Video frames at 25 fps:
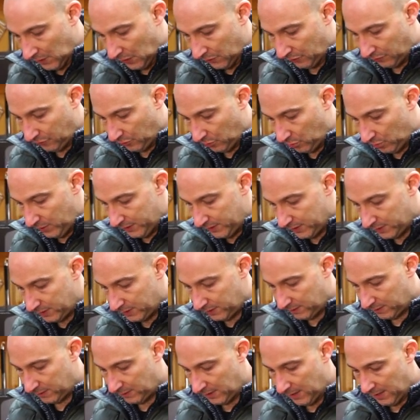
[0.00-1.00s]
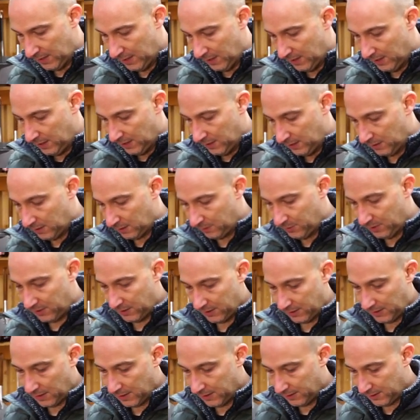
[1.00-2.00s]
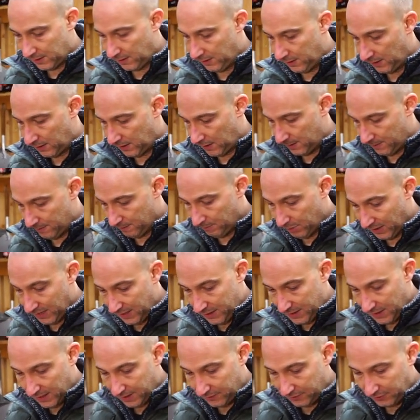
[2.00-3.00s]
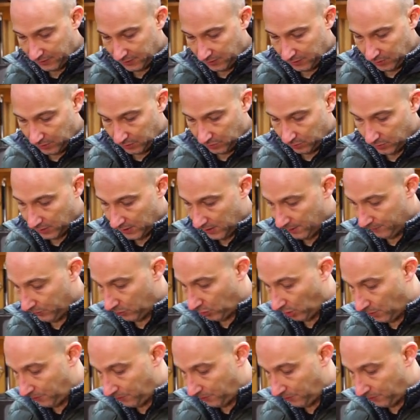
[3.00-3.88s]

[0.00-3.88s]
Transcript: Folie, damit das Ganze nicht am Brett haftet oder am